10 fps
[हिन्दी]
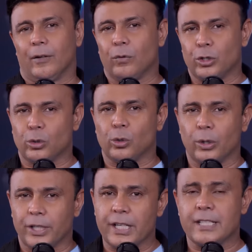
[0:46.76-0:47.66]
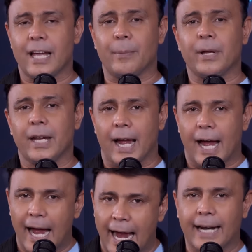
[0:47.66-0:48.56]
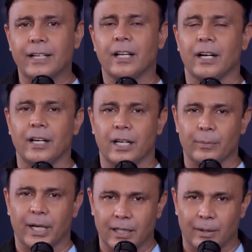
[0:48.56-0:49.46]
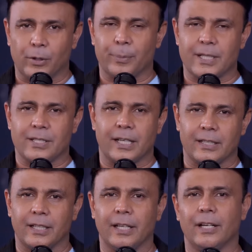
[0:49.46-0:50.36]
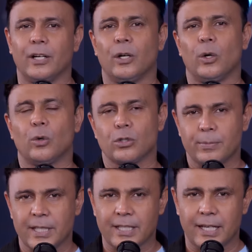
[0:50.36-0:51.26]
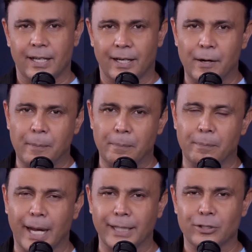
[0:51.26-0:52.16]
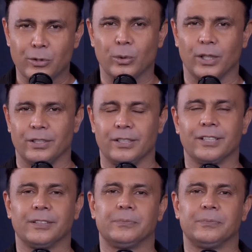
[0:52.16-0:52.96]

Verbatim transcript: वो जो दो डिजिट्स आपके ऐड करने के बाद आपके पास आए थे उसमें से माइनस टू कर दीजिए